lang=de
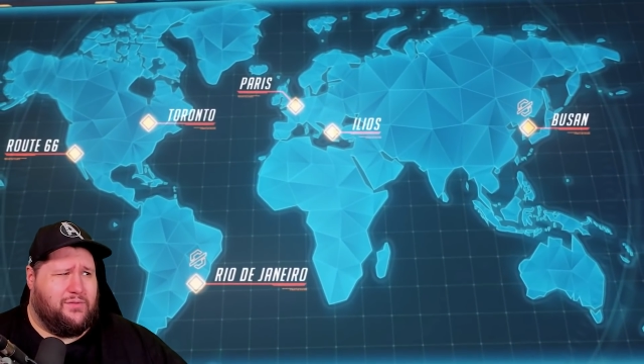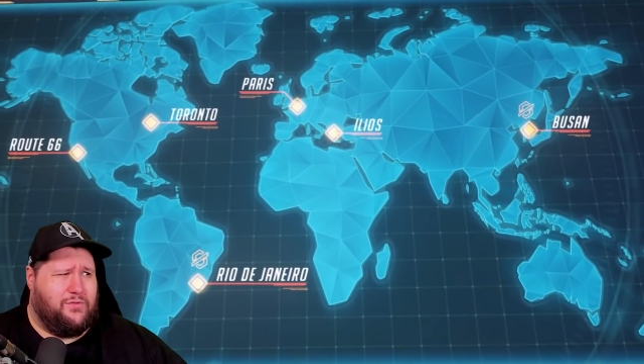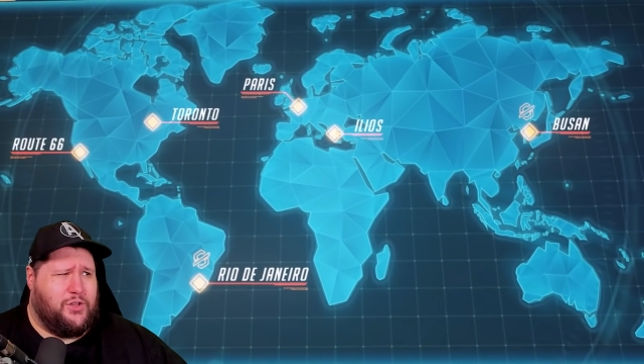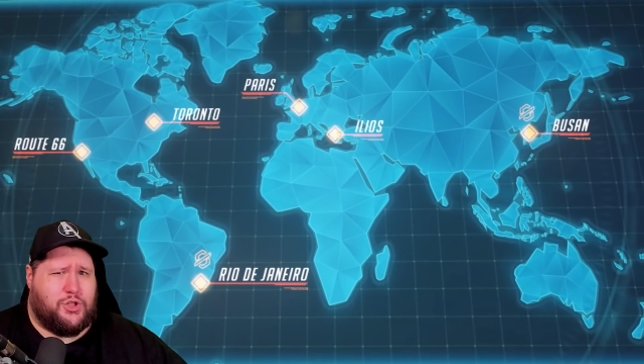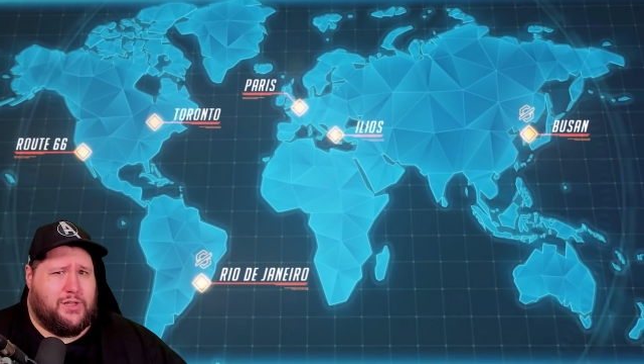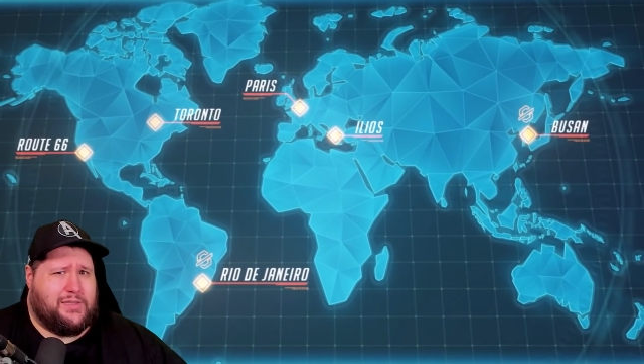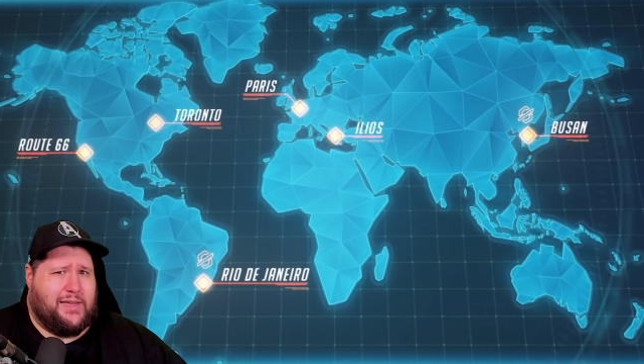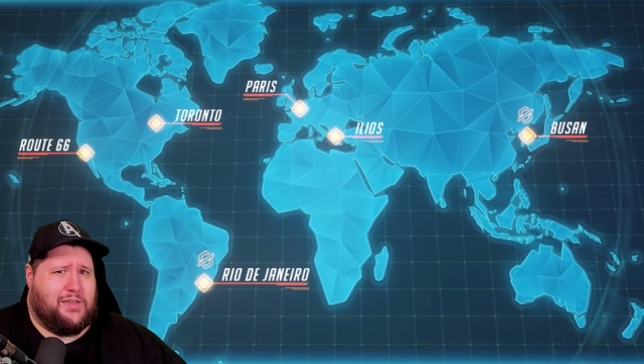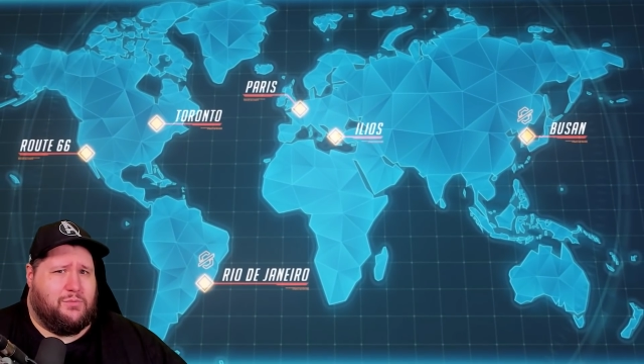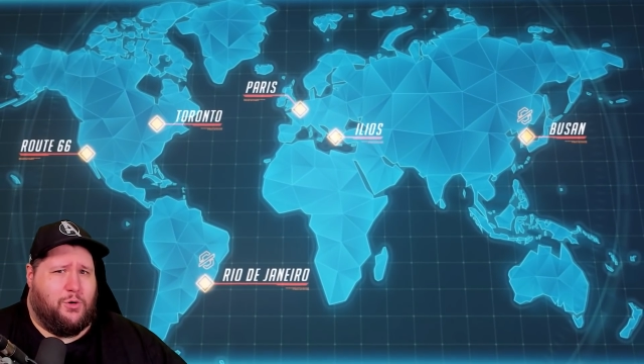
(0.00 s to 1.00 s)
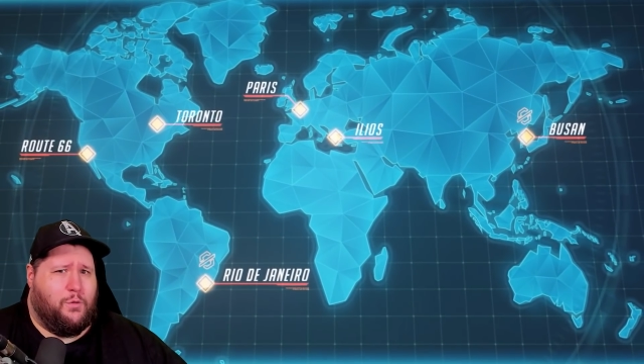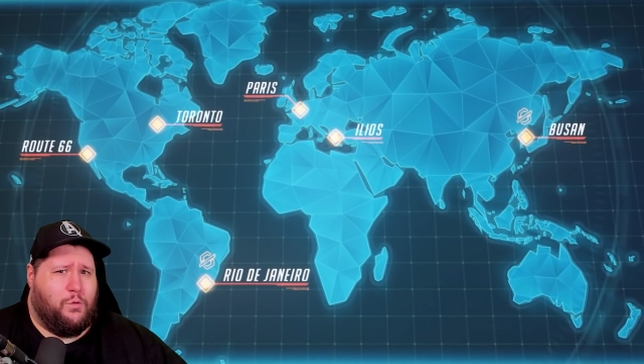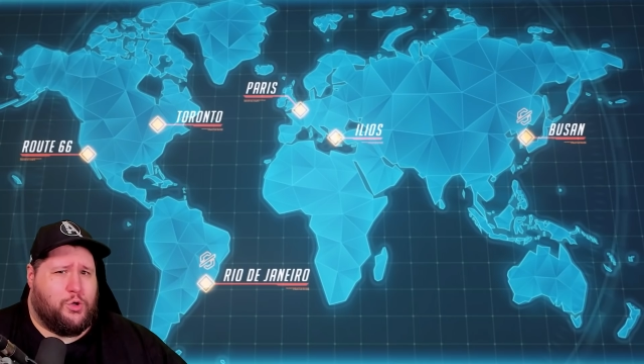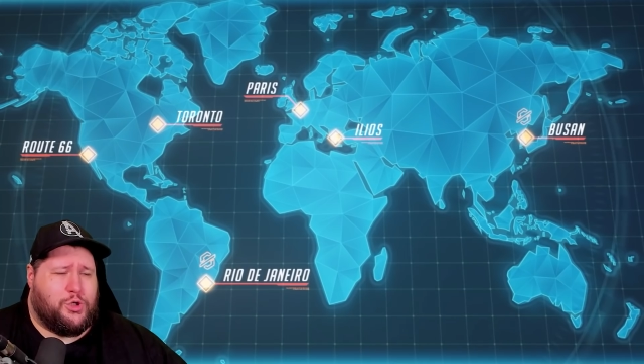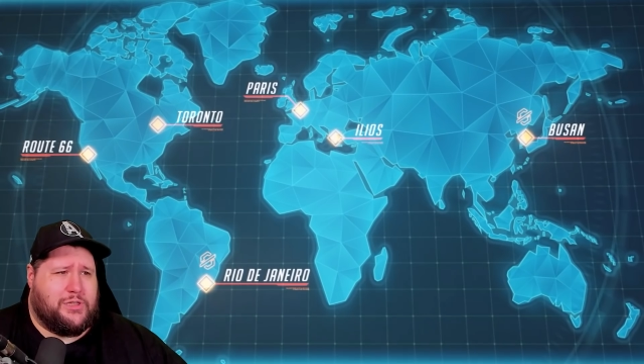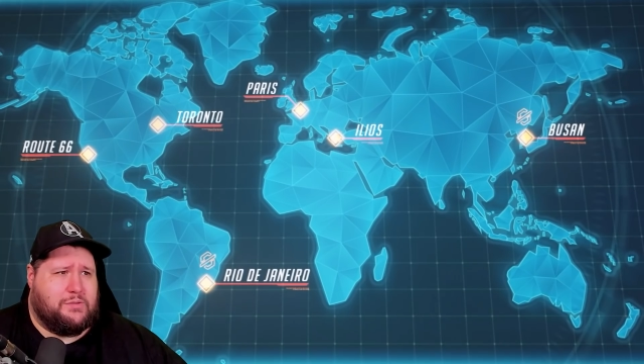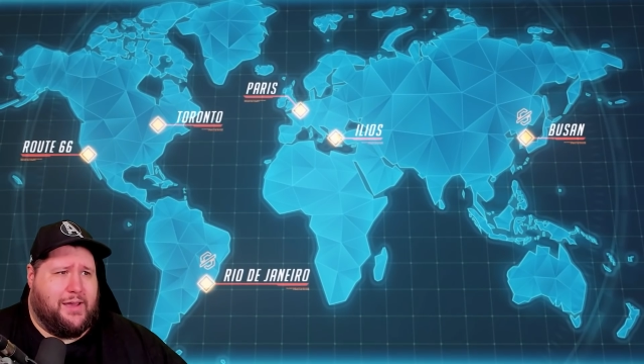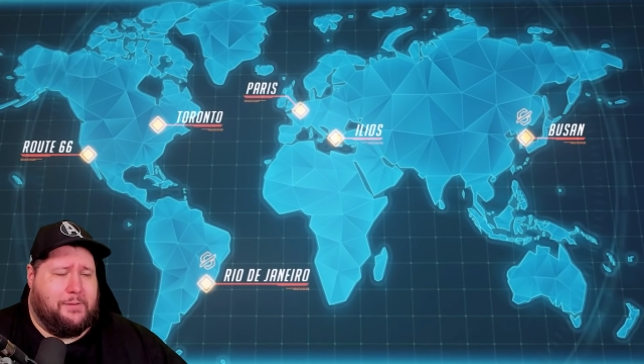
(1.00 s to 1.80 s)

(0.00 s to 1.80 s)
wie steht es eigentlich im Overwatch 2?